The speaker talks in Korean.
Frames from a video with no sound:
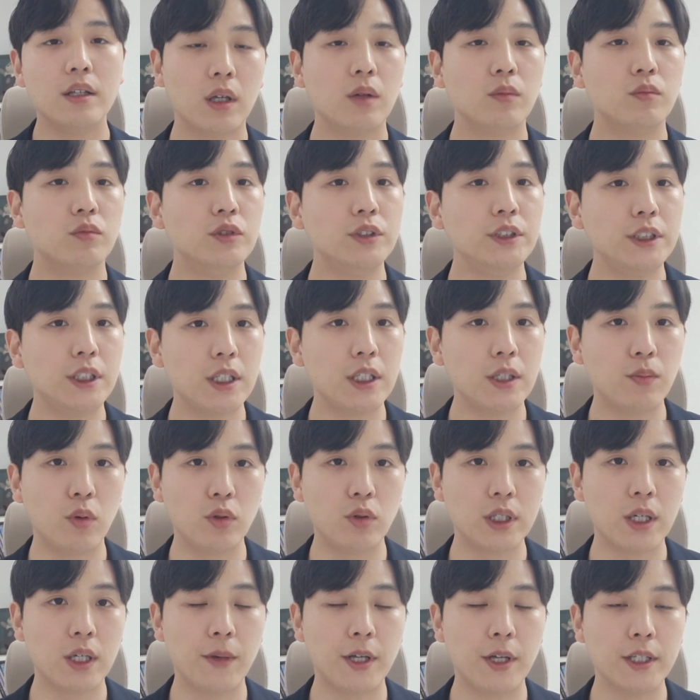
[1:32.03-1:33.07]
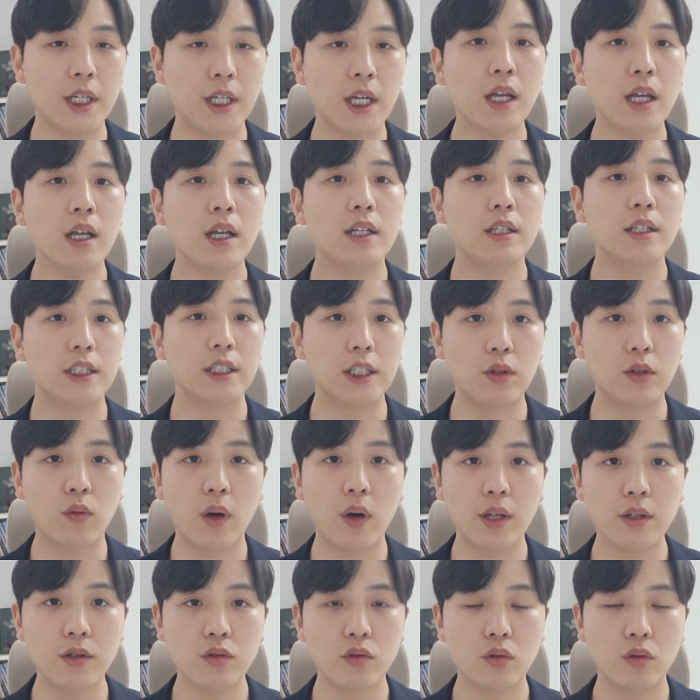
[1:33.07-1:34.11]
문제를 보자마자
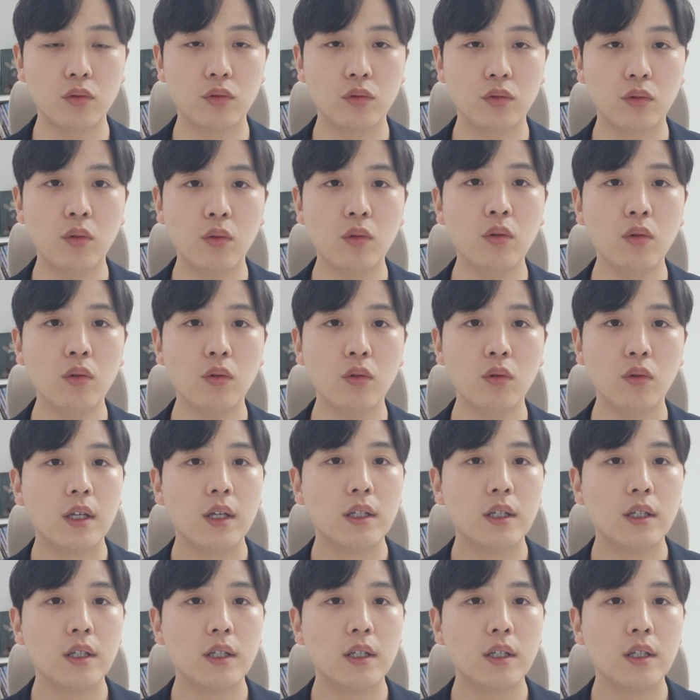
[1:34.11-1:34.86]
직관적으로